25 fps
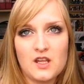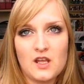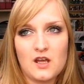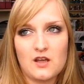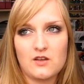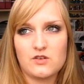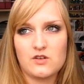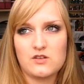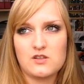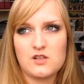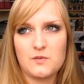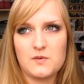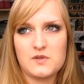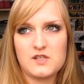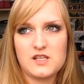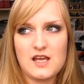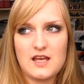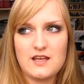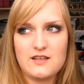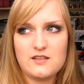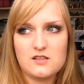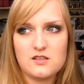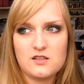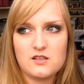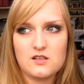Aber sonst habe ich
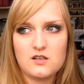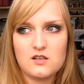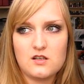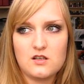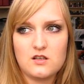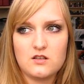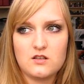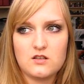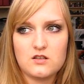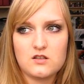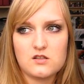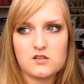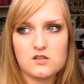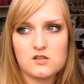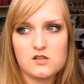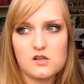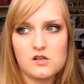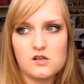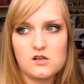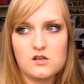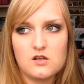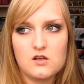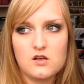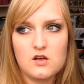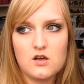Essence,
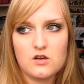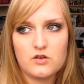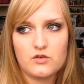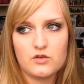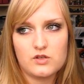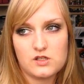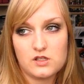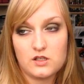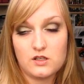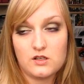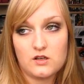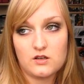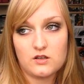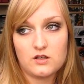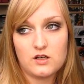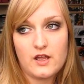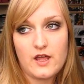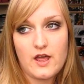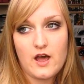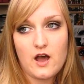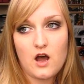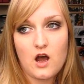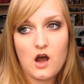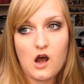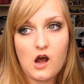Christina
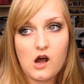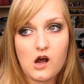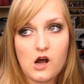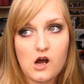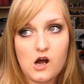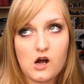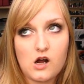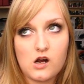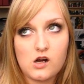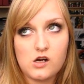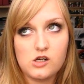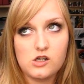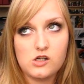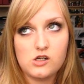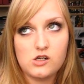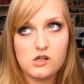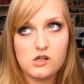Aguilera,